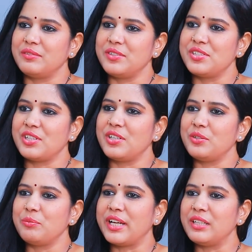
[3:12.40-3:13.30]

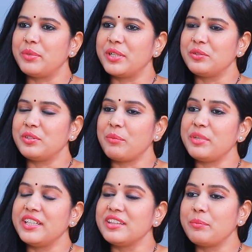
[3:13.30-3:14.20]
విషయంలో బాధపడుతూ నా
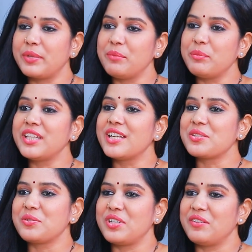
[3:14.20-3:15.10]
మీద ఇంత ప్రేమ
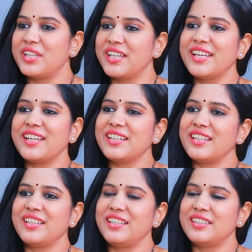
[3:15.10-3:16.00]
దాచుకున్నావనే అని
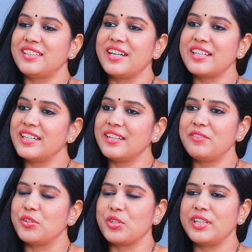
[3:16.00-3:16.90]
తండ్రి దగ్గర
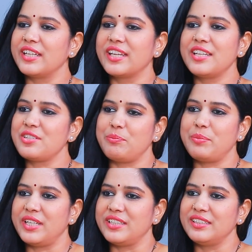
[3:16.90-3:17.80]
ఫోటో దగ్గరికి వెళ్ళి
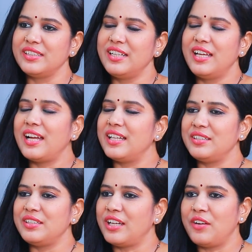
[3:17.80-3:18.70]
చెప్పాలి
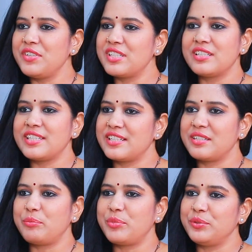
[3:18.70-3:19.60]
అది ఆఫీస్లో
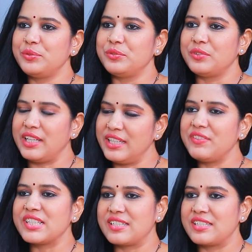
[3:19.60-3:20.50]
చేసినప్పుడు అదే
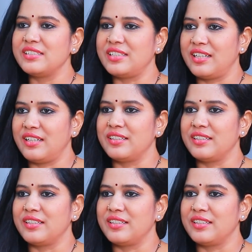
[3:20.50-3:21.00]
ఫస్ట్ నా